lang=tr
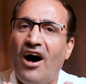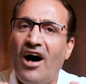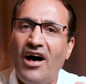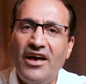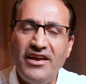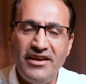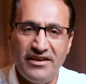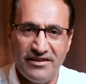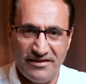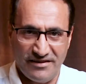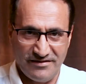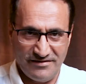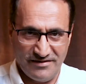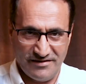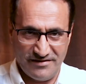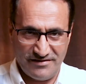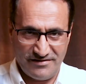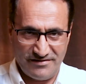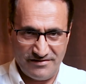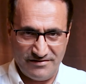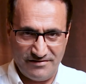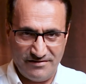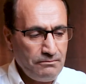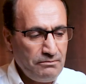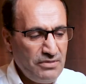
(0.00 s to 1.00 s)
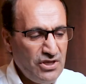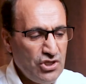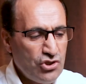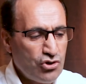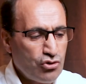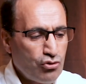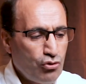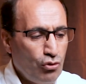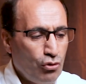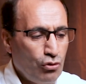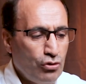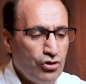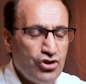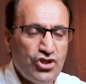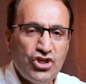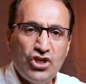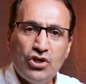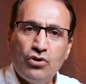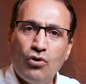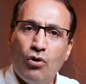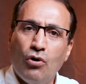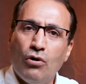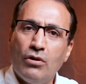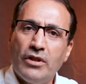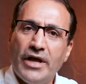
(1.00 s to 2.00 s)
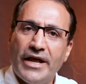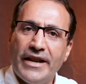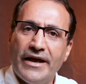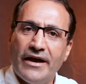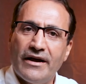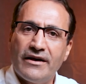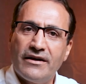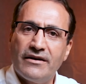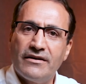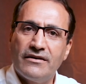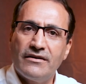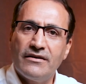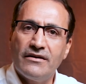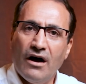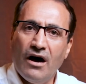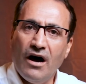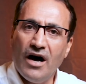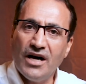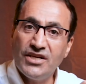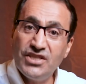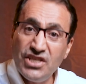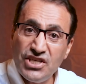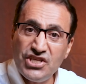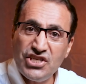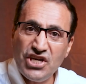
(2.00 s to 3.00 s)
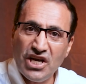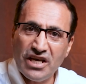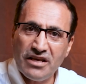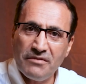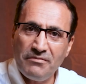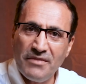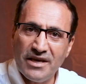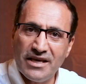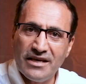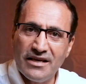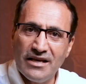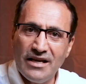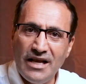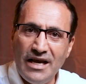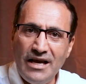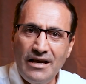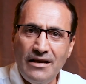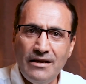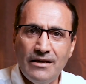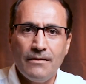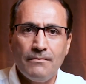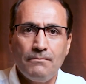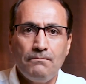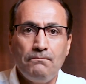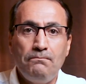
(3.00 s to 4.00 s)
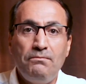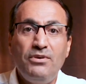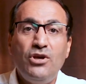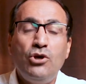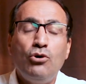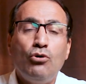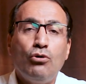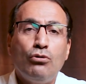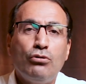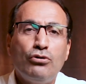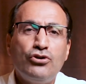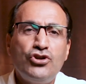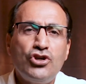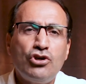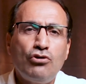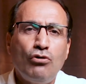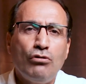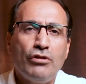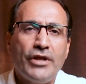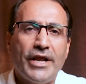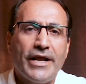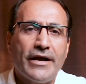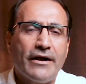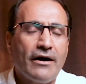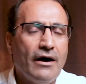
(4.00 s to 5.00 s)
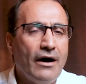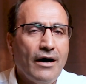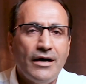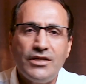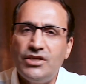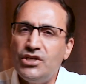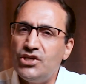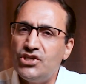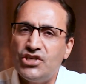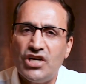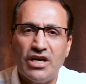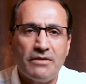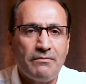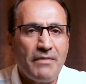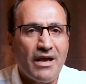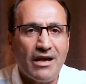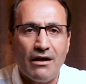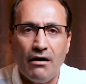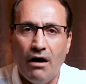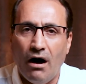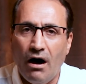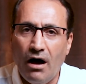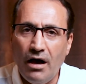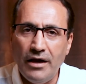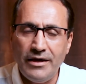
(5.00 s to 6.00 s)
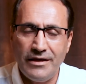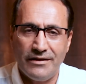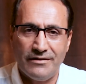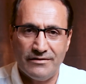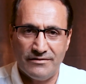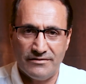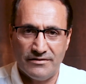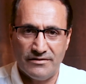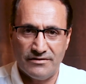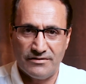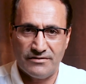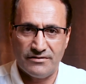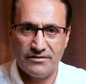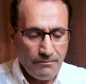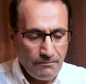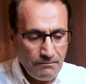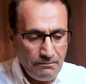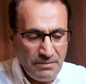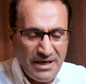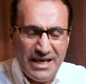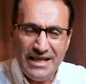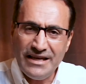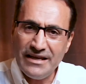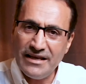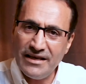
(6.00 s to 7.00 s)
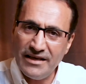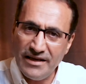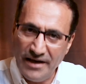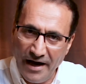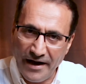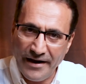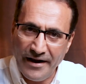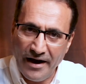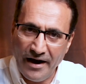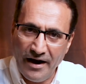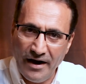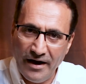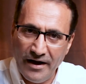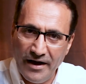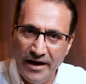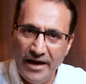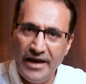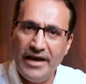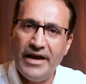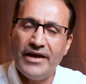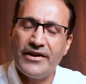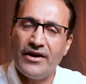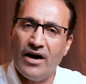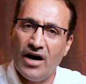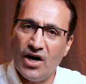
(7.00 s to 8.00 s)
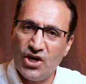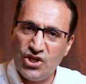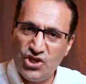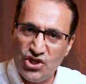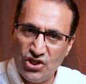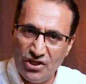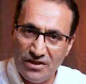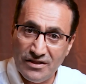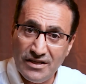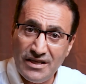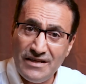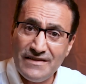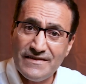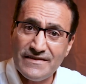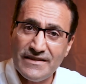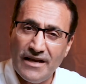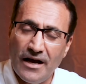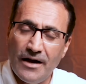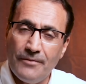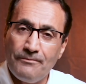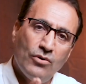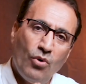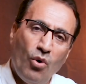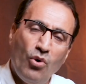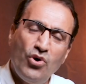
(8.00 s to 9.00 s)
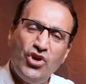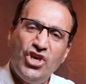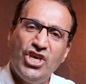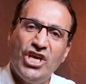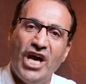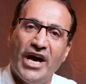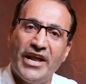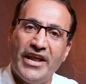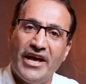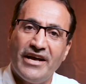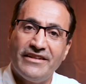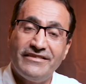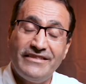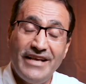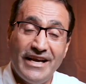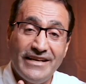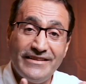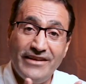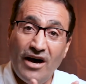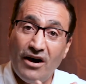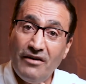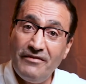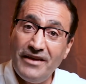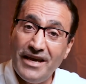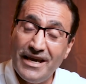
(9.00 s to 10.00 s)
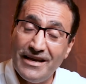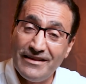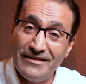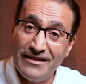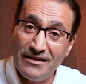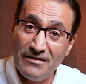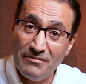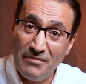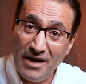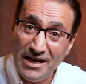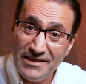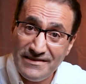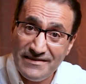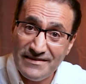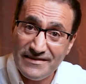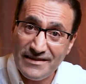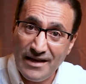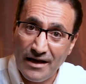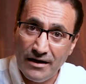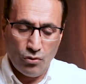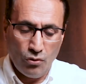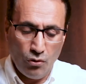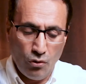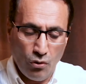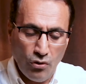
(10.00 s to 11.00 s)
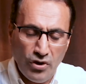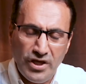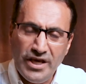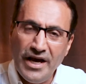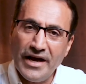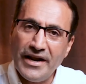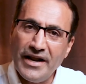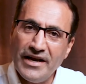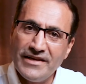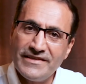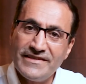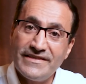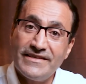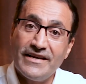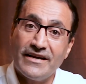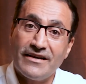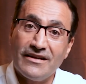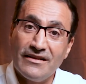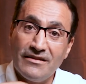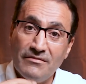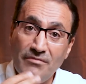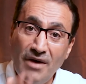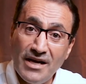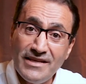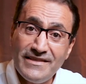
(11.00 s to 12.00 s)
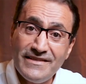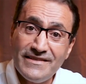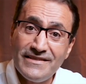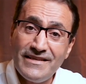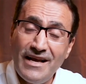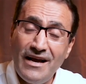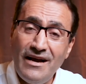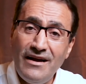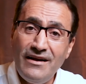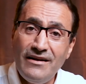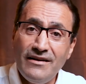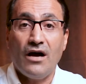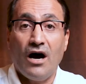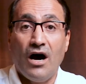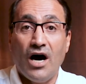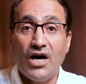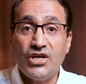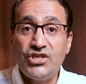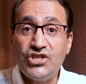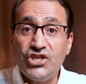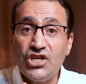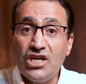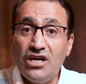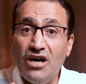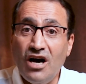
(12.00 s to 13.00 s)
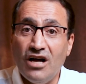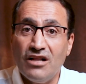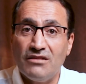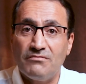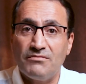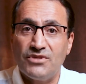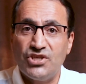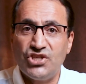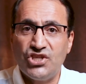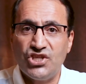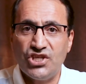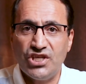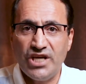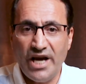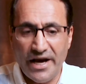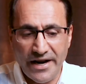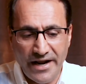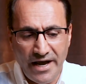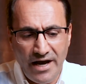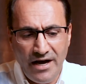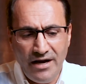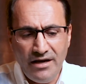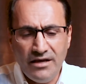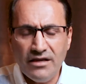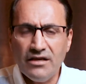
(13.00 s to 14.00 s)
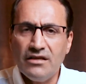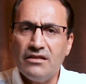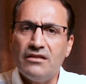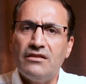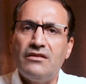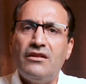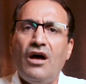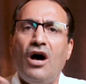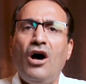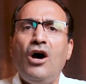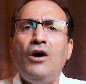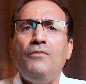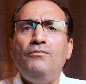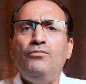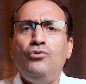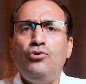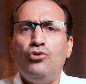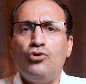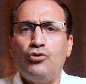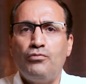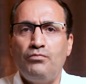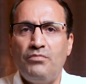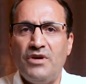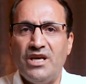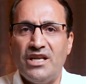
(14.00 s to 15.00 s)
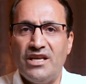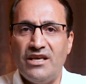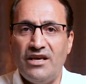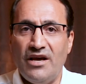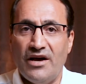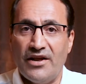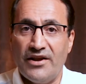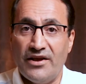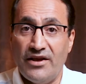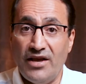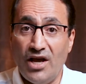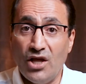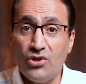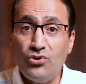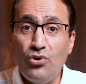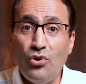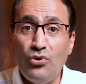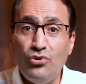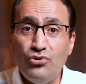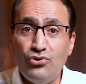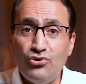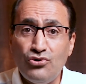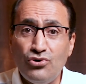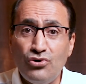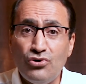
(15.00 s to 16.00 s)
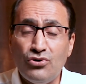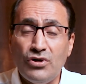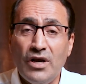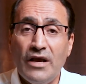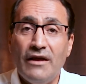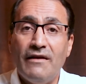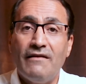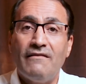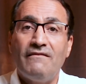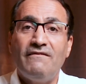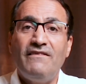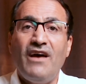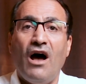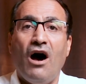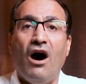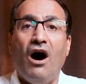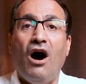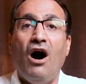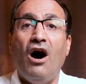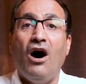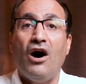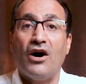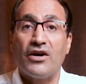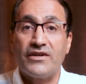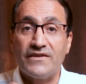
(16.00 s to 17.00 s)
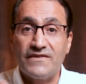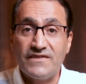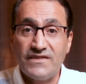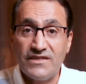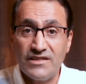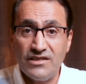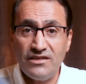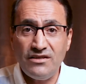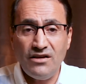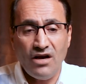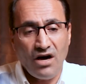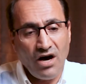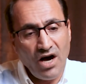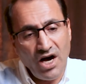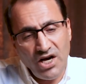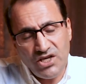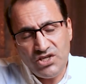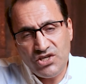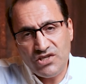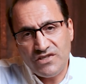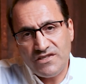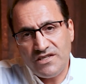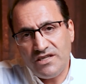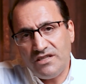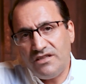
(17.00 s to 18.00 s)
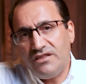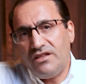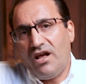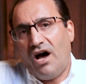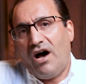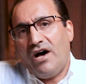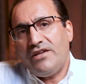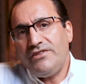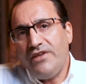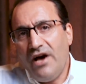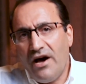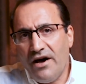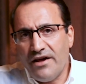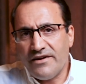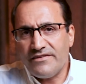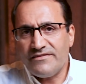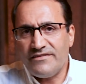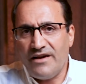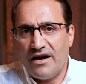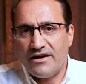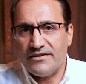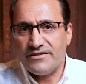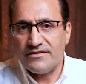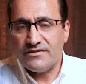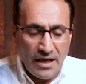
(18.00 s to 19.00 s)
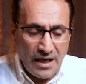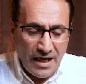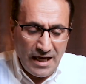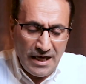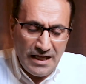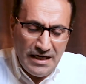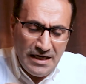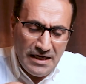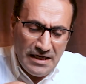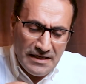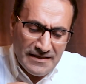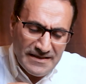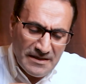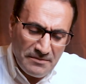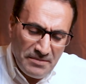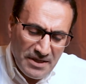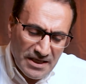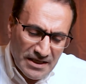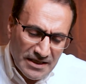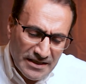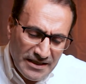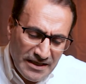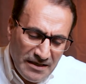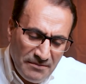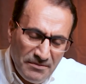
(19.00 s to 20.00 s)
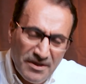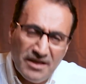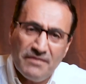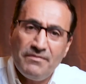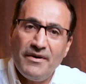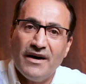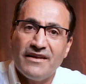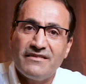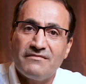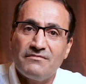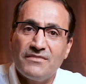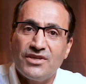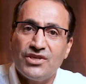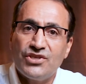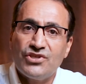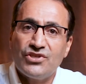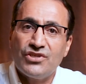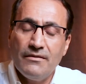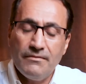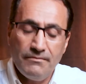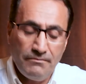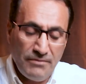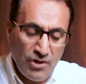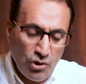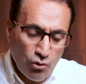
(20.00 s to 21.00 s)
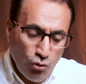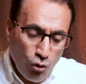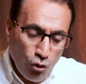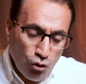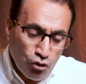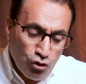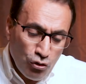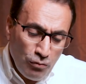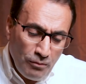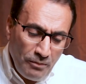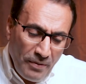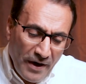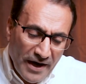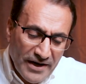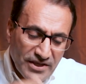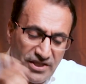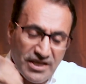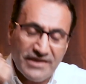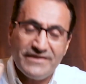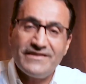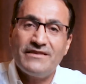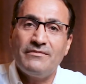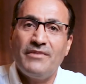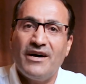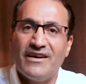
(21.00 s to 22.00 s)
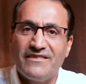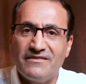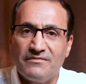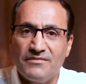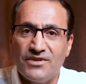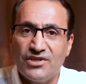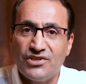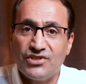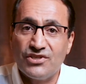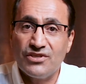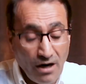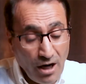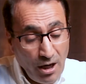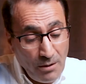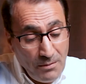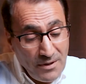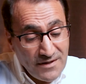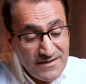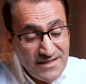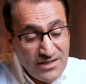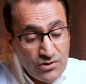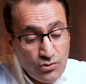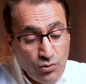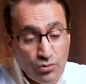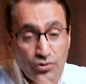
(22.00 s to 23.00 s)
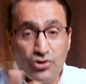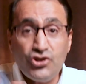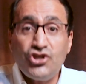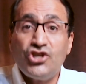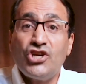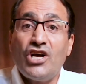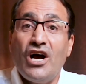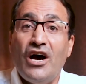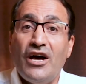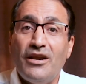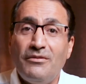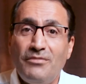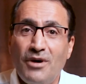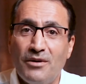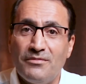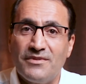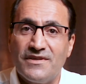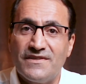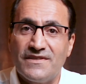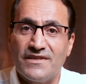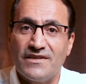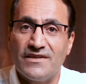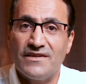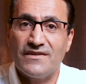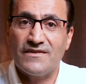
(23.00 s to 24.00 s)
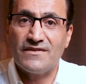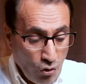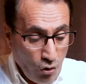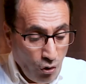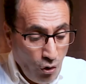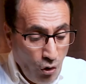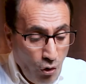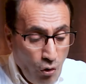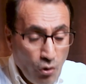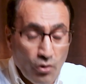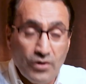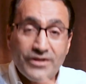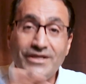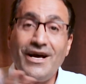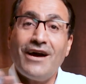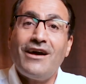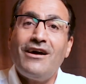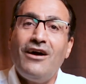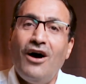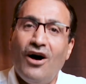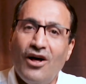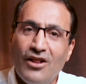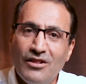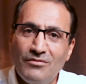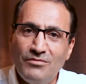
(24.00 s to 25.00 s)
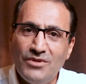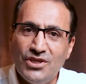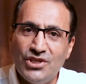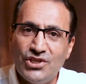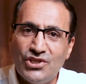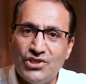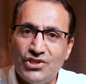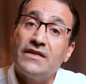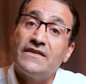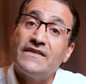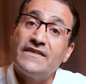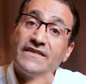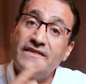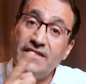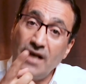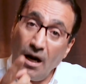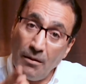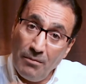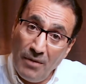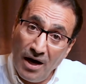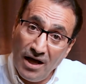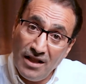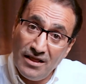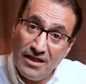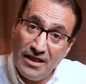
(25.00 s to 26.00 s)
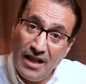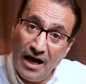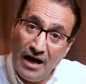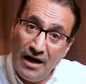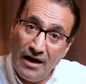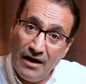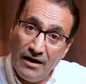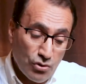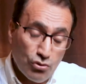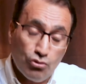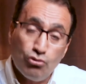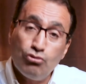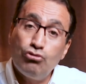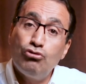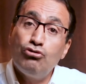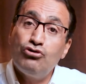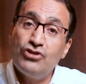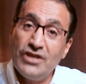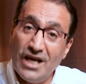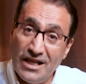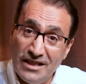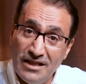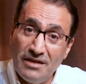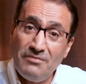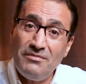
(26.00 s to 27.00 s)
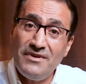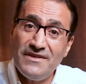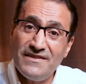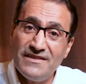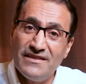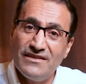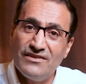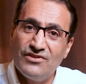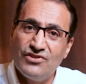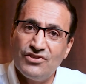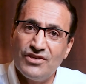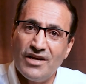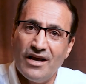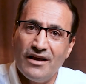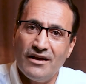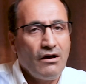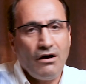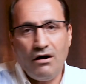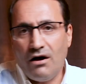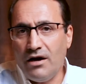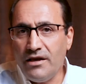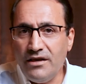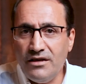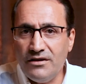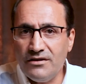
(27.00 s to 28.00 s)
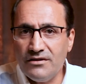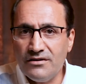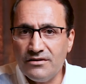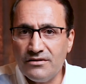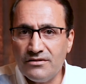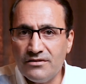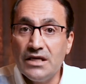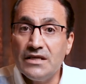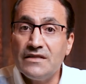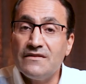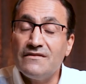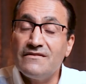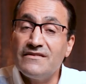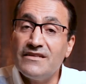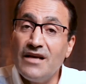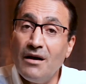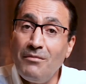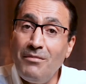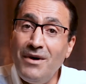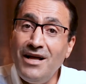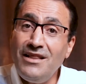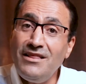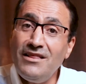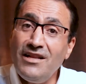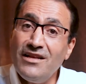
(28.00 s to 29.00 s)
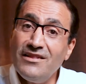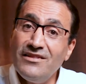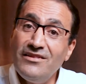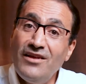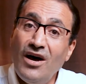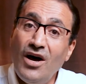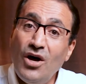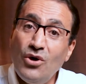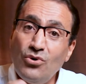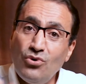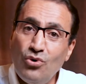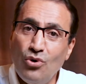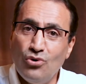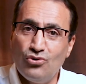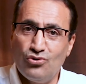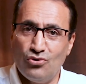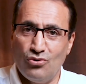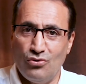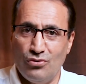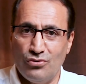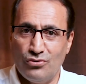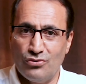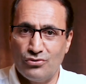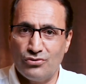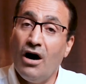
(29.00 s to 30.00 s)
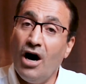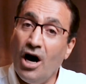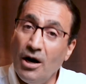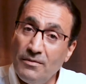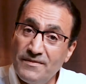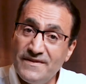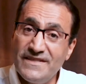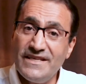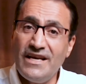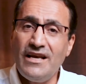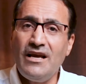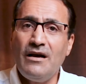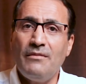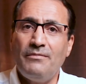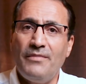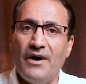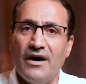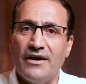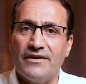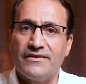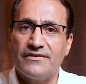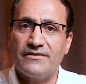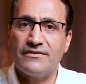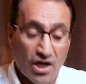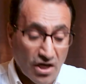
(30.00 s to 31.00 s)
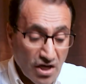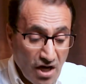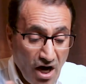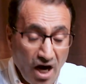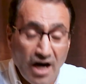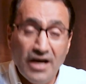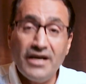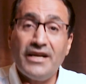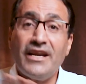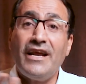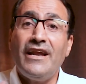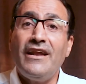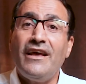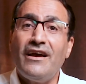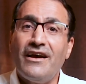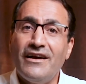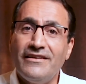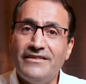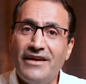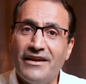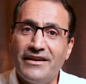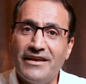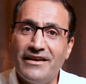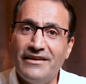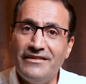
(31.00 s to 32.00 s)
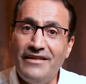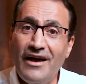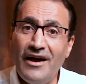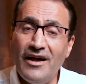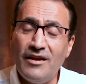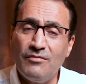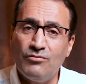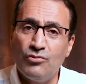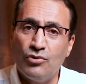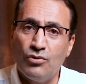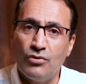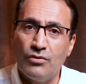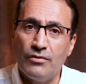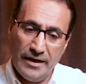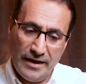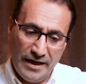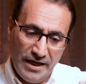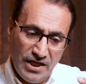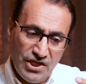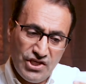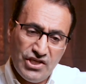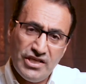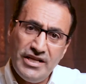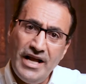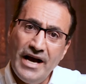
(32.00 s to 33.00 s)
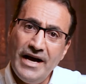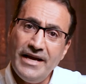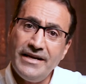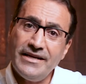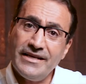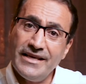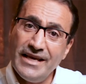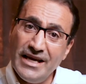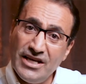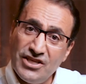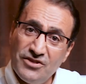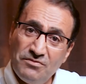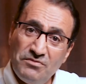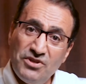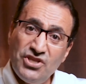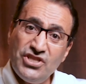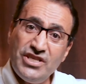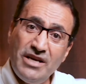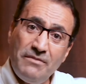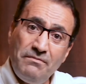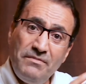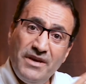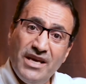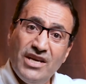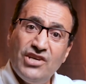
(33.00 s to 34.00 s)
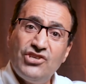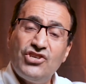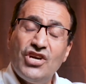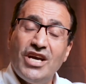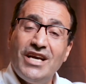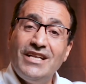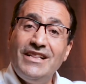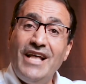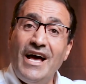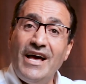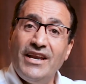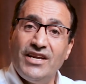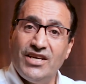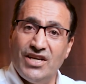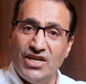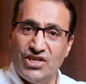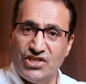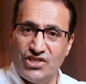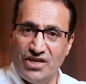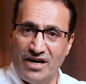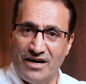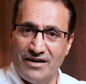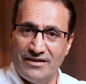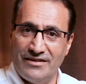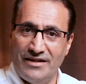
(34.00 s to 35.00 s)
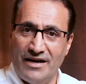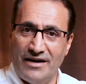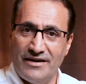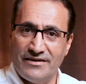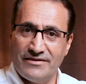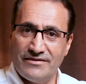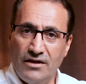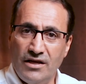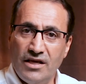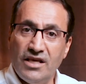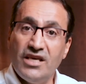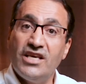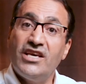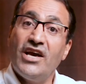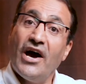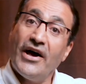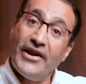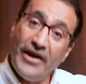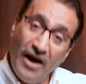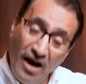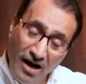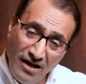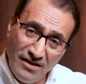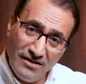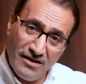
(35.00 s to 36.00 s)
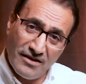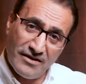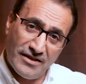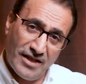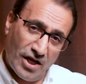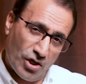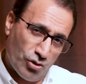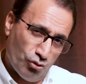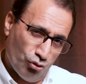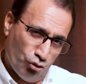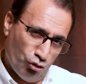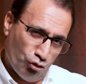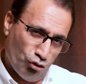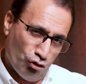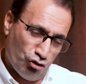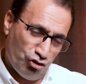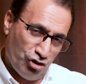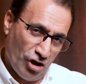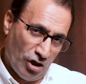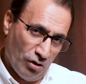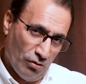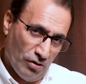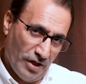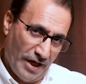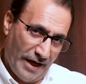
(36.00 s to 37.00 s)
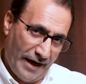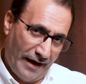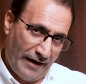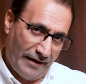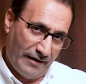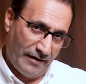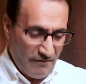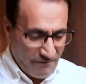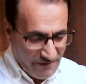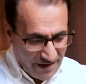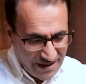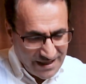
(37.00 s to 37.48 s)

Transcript: aynıdır psikolojik olarak acı çekmek ile biyolojik olarak acı çekmek aynıdır. Bir yara eğer açıldıysa, o yara tedavi edilmezse, o yara sarılmazsa açık kalmış yara daha büyük bir yaraya dönüşür ve ağrısı, acısı daha da artar. Elinize bir kıymık batmış, bir odun parçası batmış ama siz onu çıkarmamışsınız. O orada kalmış. Zamanla düzelir mi sizce? Hayır zamanla daha kötü olur. Apse yapar. Kangrene kadar gider bu. Eşler geçmişte bir şeyler yaşarlar. Yara alırlar duygusal olarak ve